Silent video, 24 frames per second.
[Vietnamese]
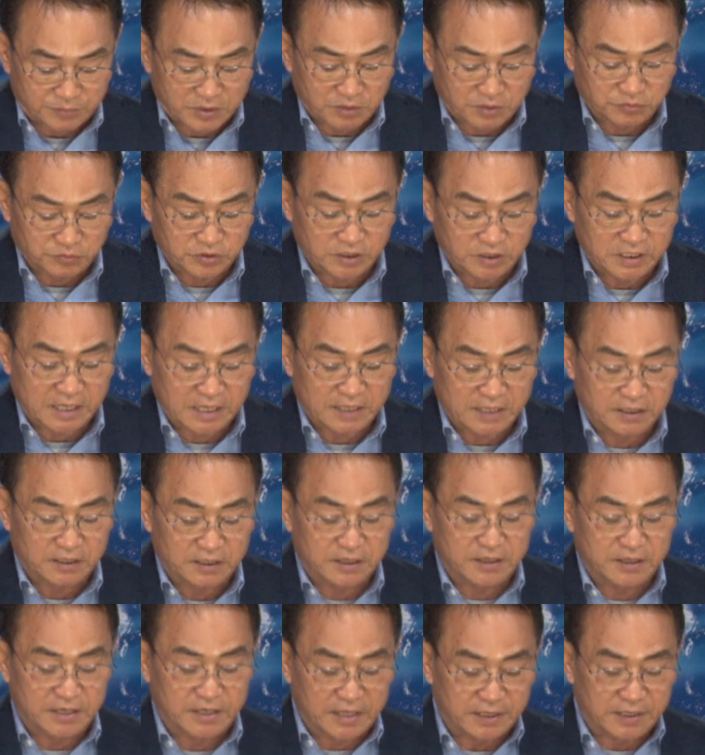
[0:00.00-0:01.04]
trong thời gian gần
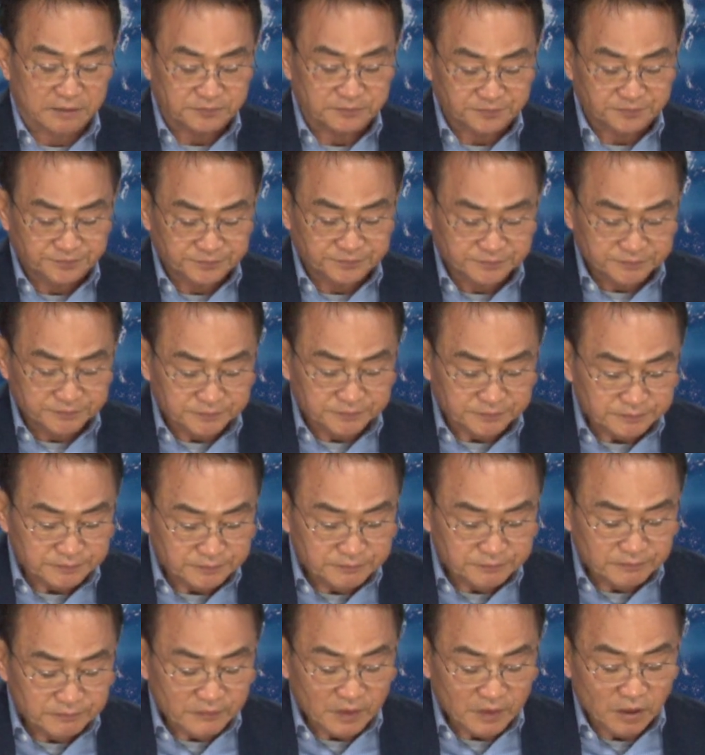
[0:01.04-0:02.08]
đây.
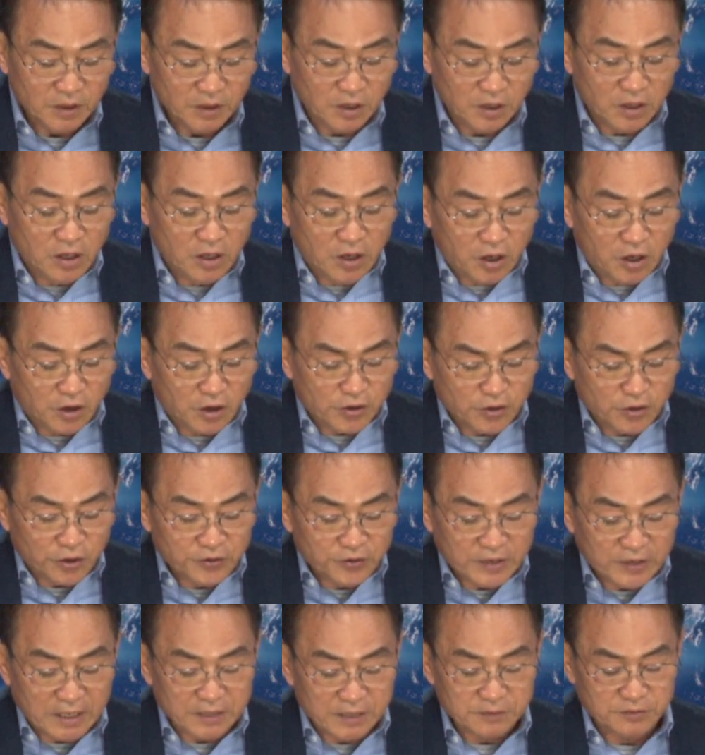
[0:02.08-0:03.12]
Họ nói
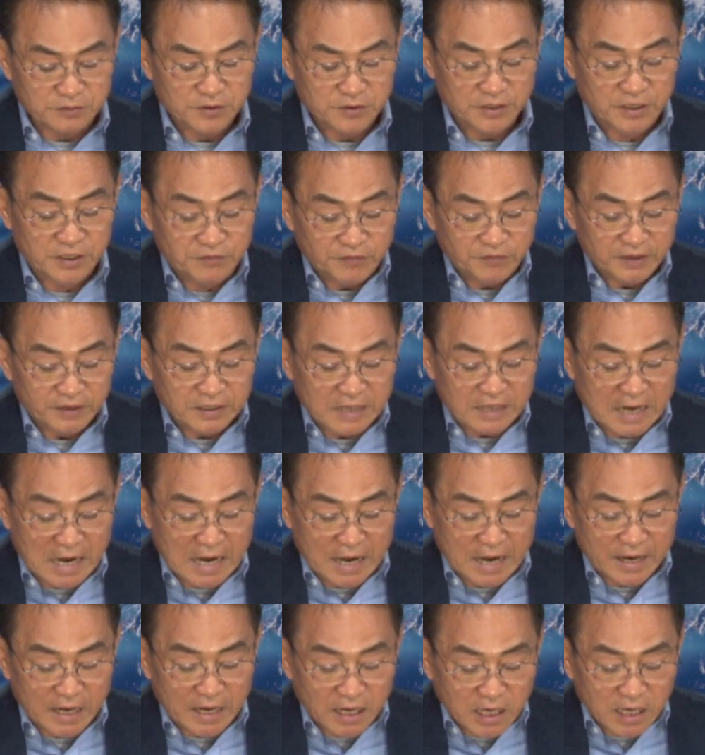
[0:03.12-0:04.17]
rằng Ivanka
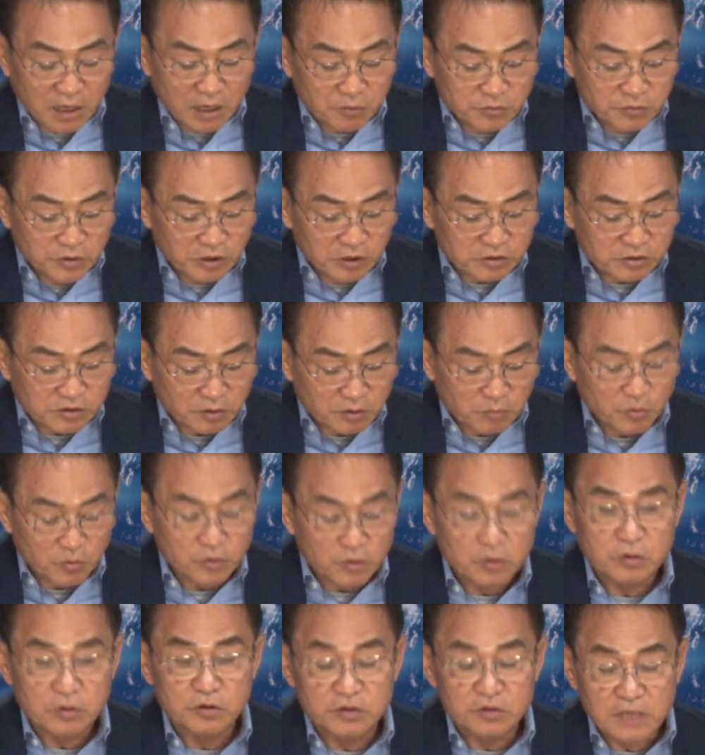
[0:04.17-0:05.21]
đã không được trong một
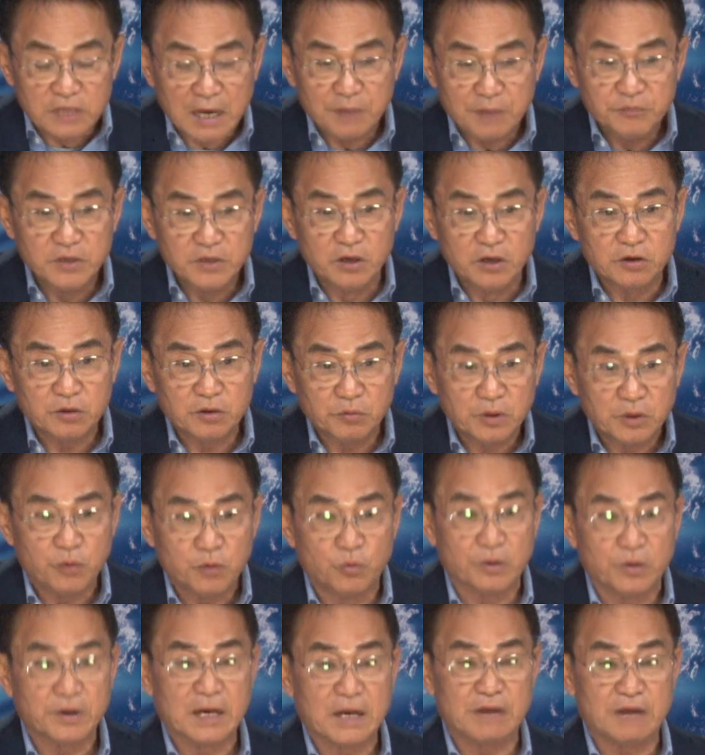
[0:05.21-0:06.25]
tham dự trong cái
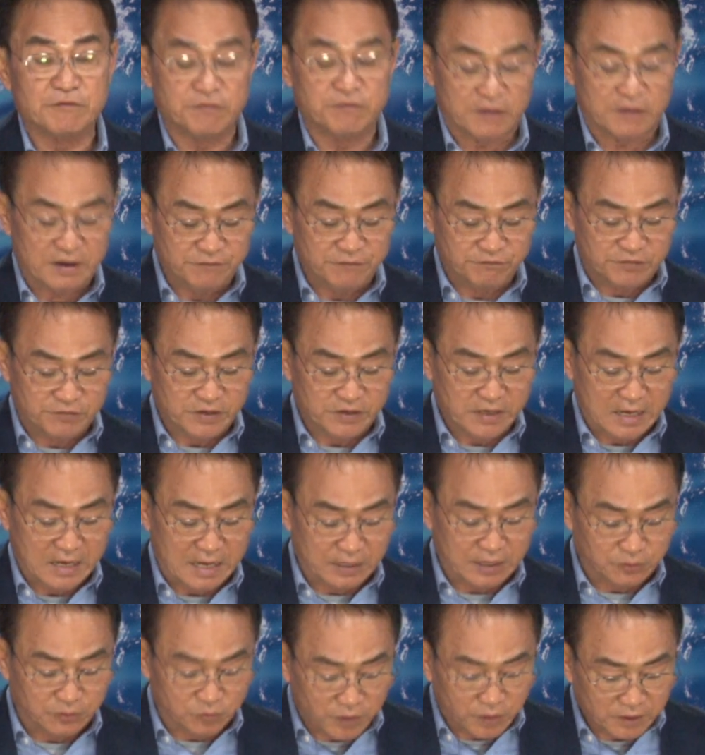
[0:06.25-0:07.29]
cuộc đàm phán với
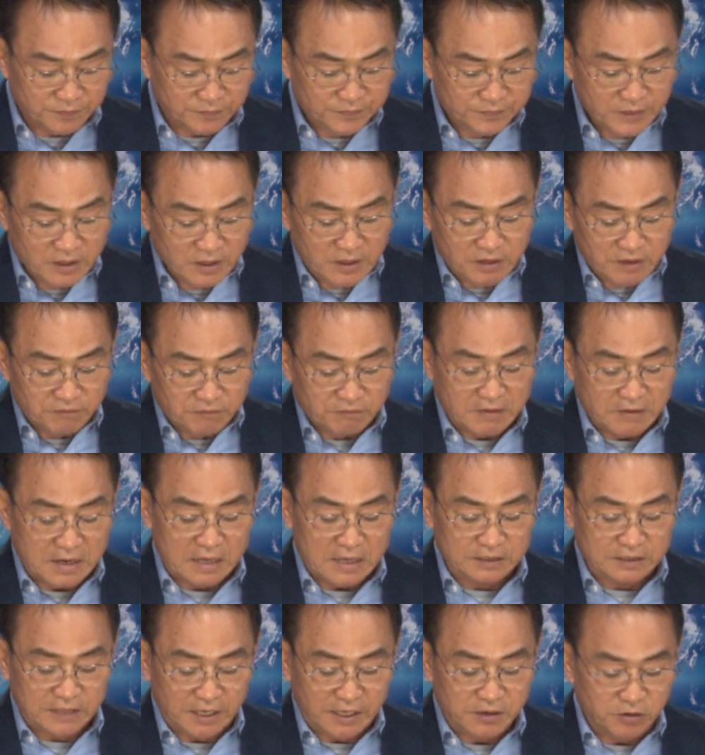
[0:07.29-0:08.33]
Hàn Quốc và
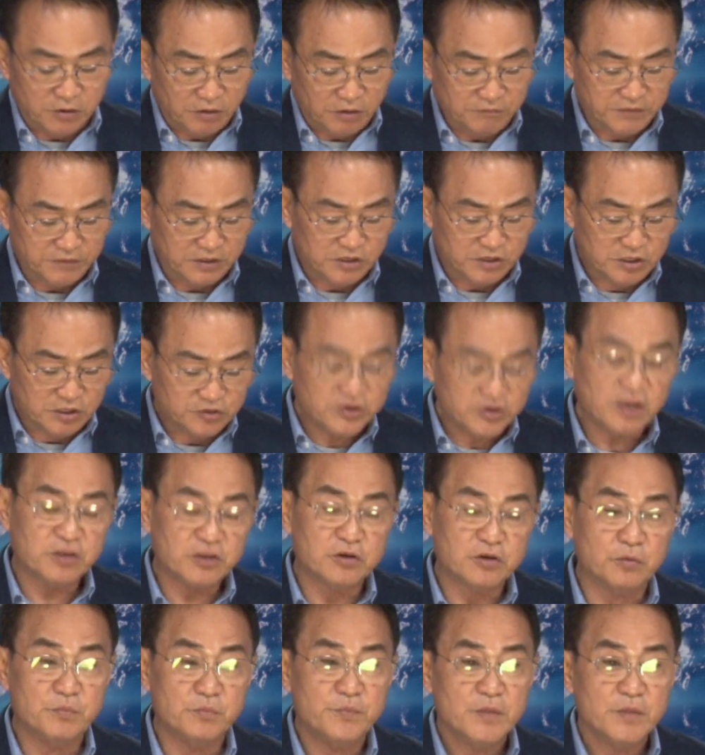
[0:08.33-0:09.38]
thay nói về chính sách
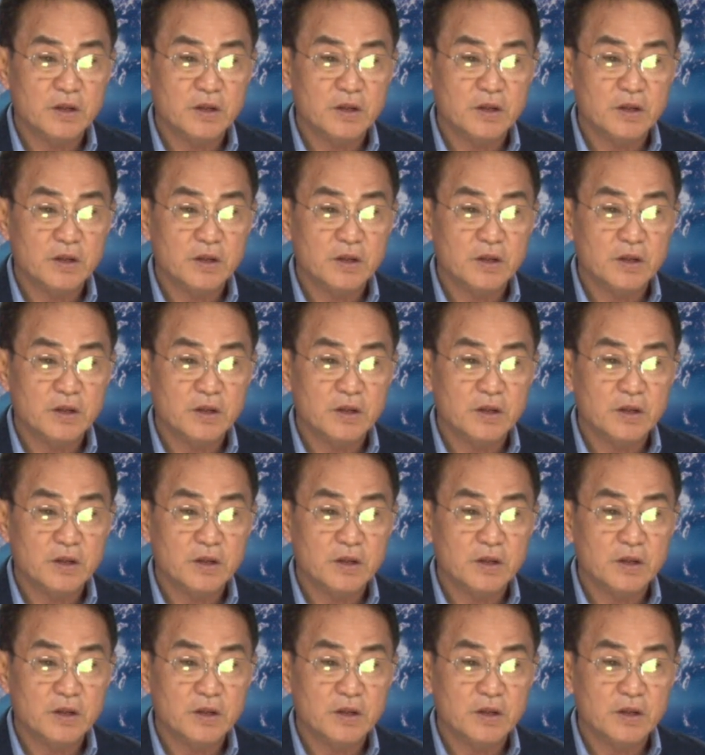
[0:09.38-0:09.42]
chung.